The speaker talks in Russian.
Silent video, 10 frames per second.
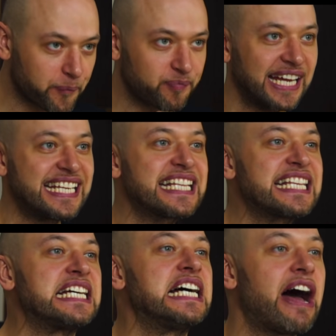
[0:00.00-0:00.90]
У меня нет
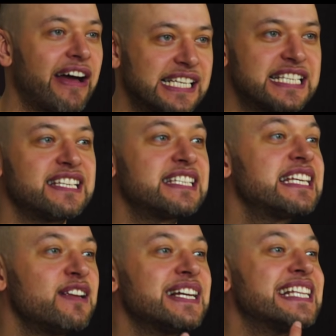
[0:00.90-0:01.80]
а,
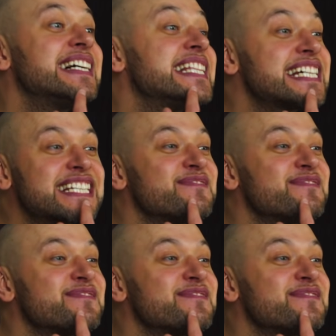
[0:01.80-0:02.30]
зеленых